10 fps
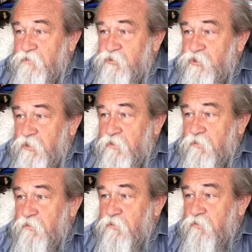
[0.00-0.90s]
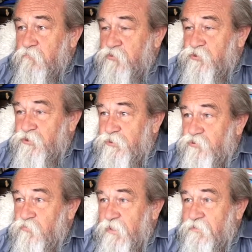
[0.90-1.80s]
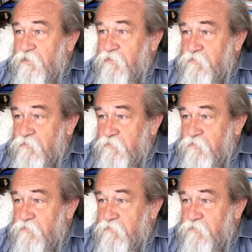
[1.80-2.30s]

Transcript: że po 10 latach